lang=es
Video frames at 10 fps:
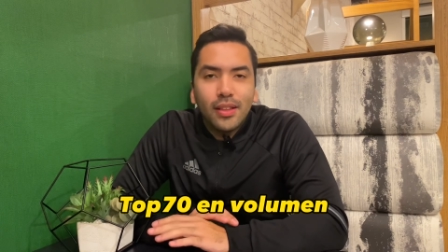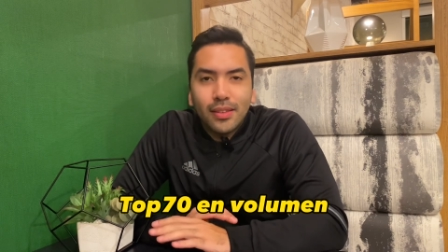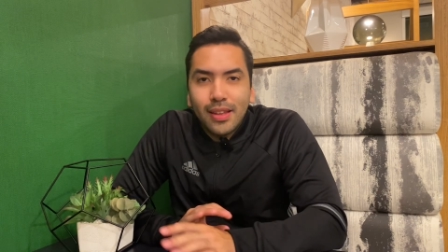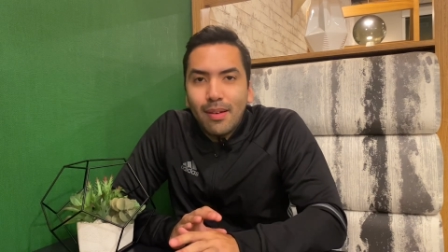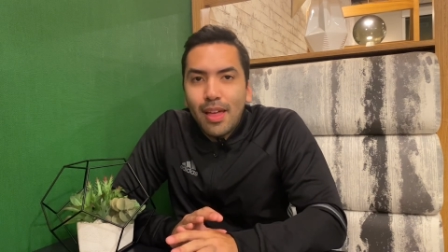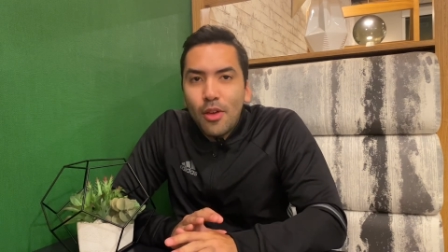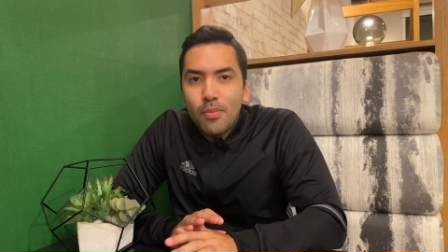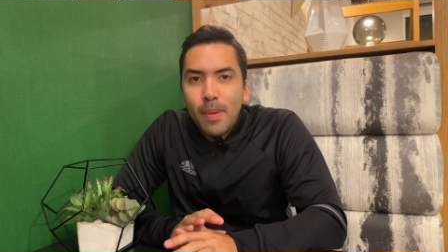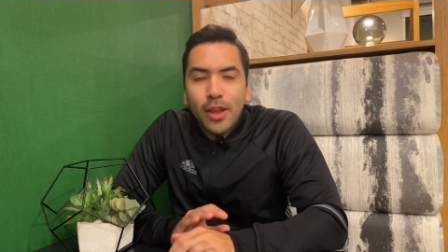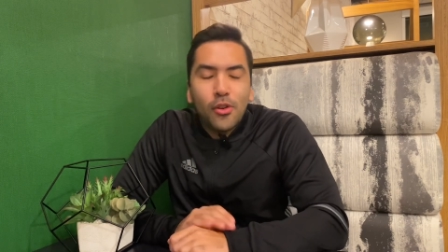Se habla de
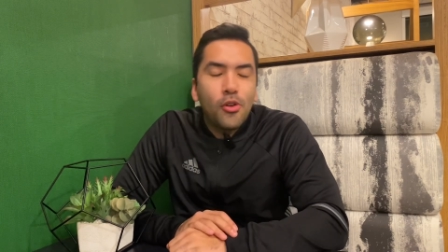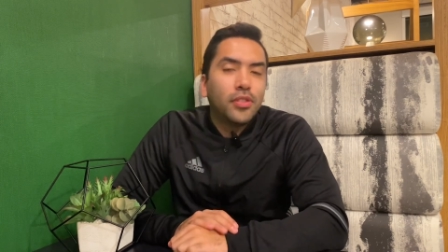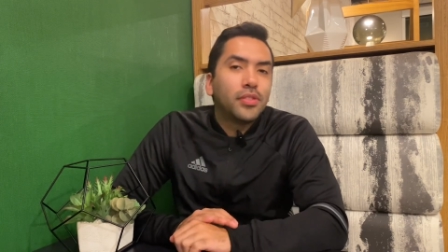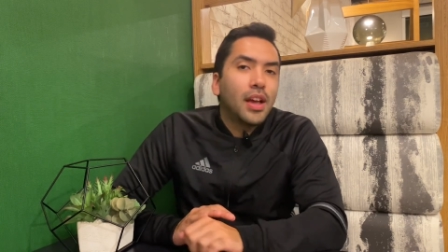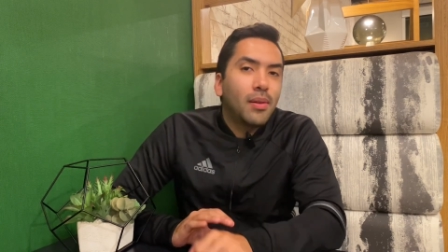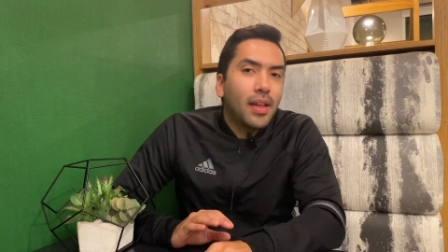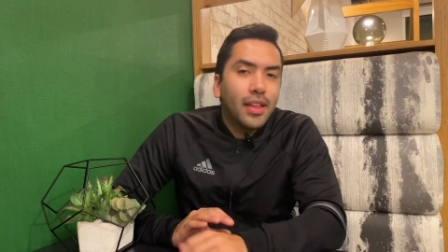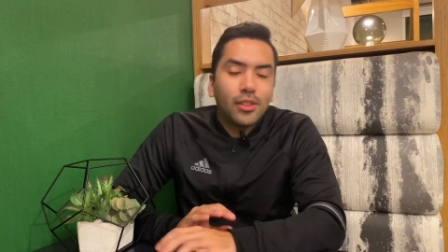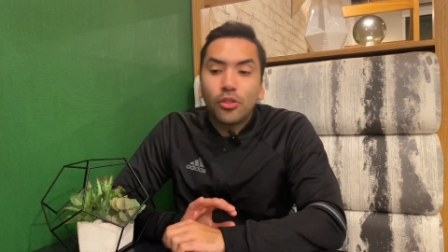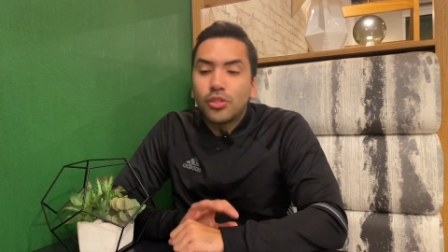un meme coin, se habla
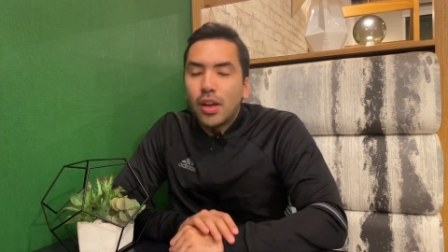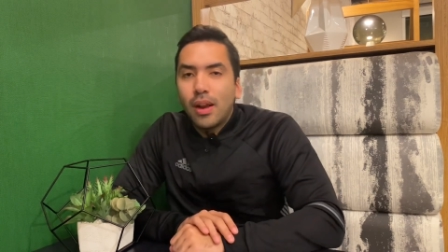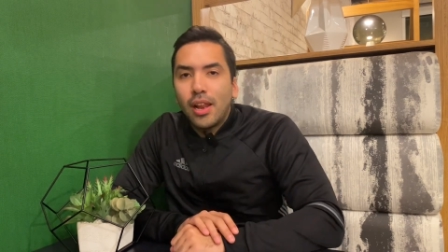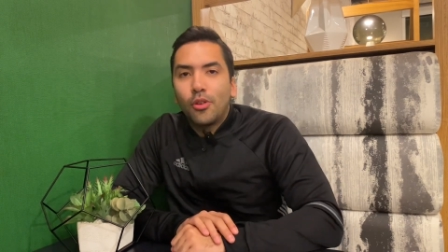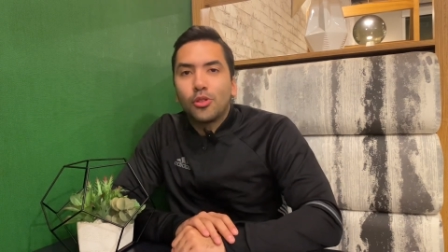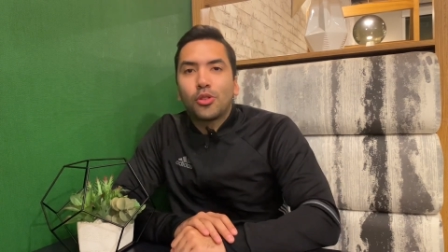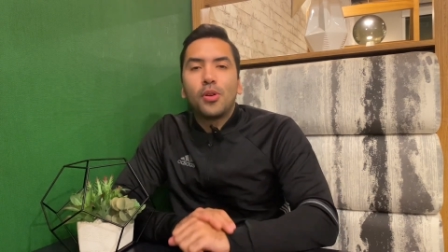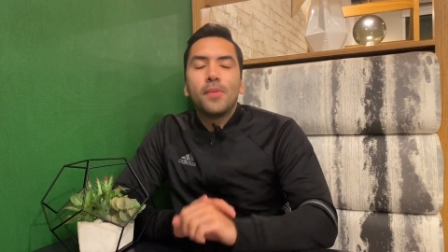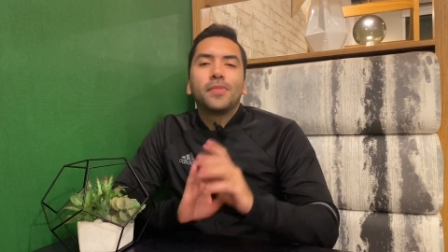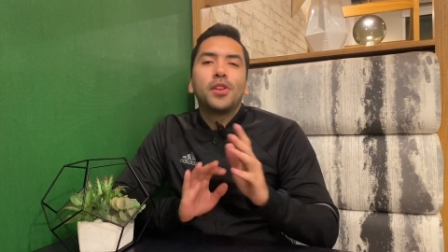de esto, se habla de lo
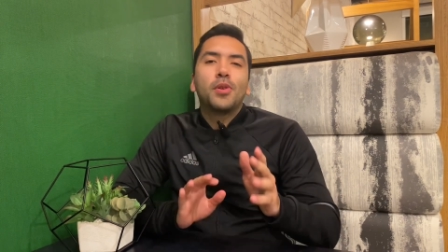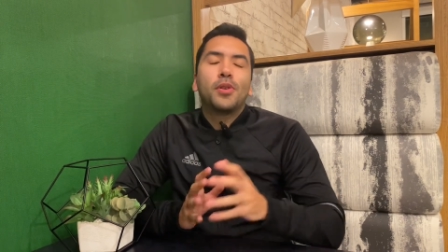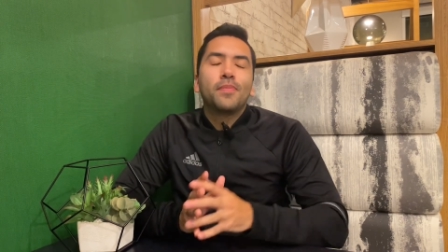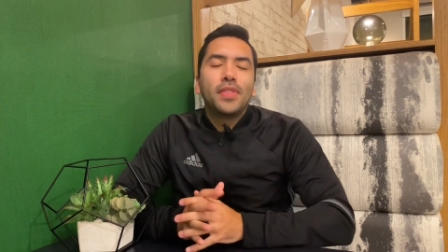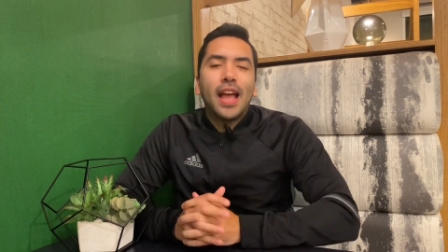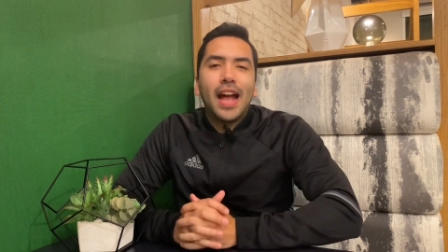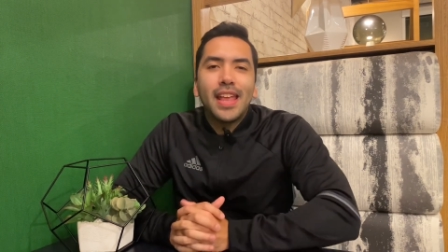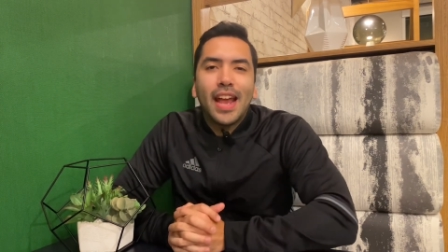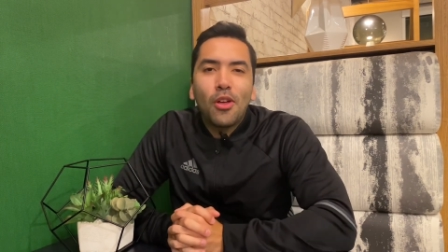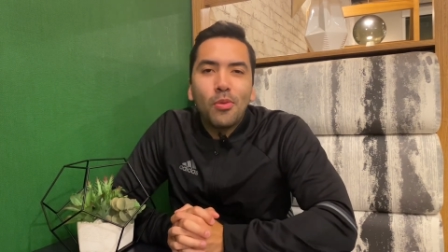otro. Y bueno, has
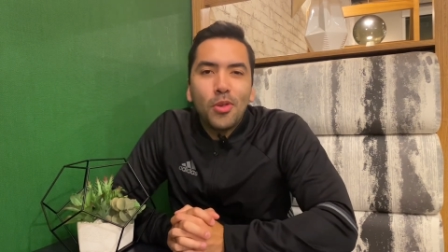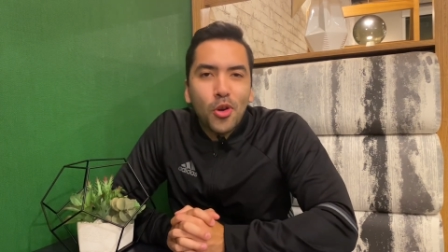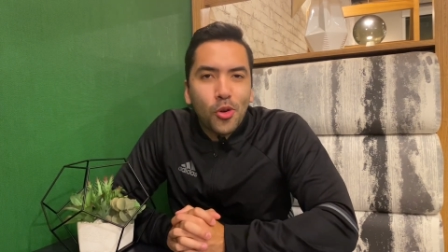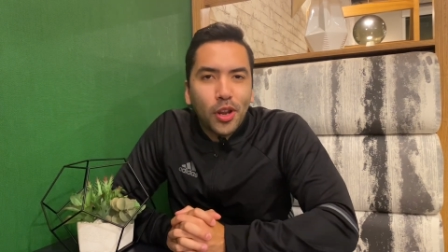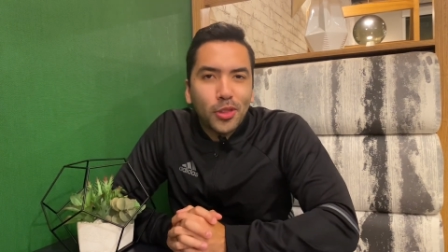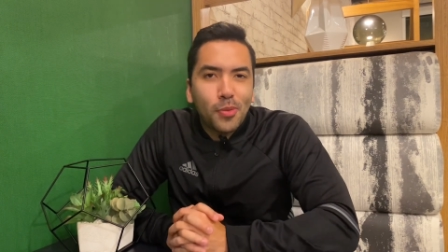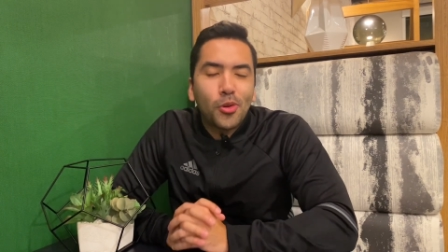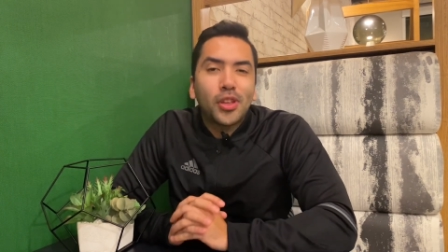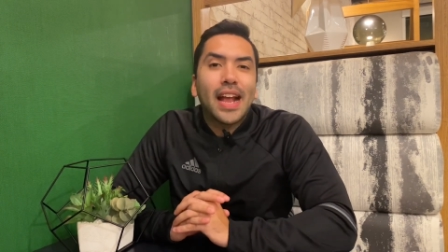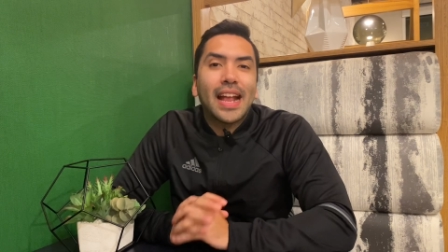llegado el video correcto
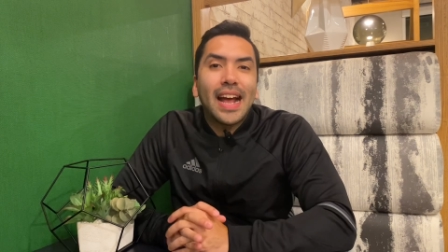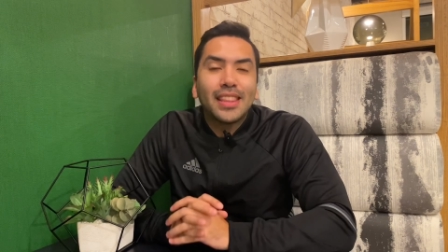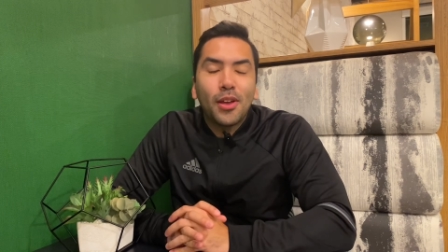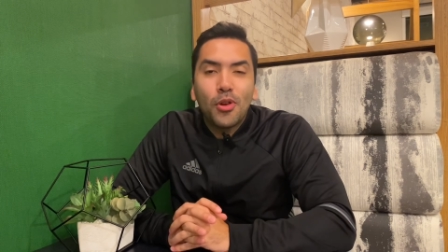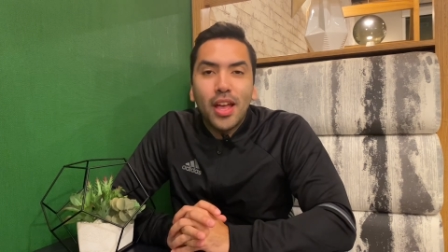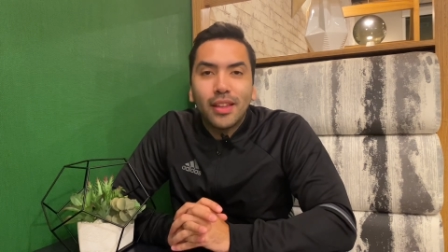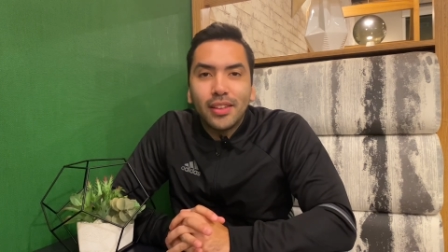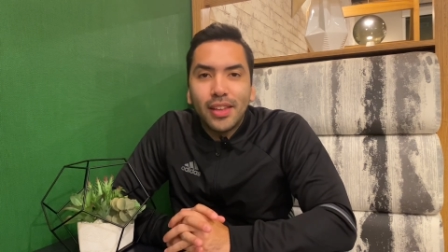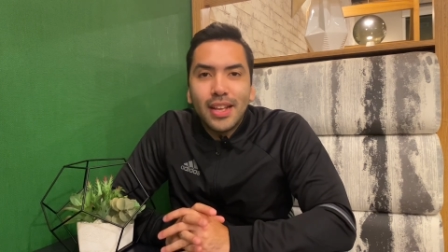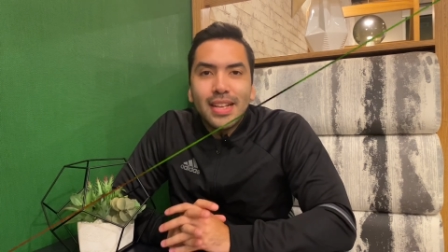porque acá te voy a
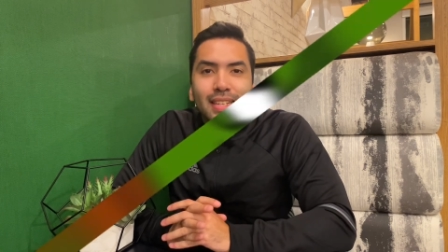decir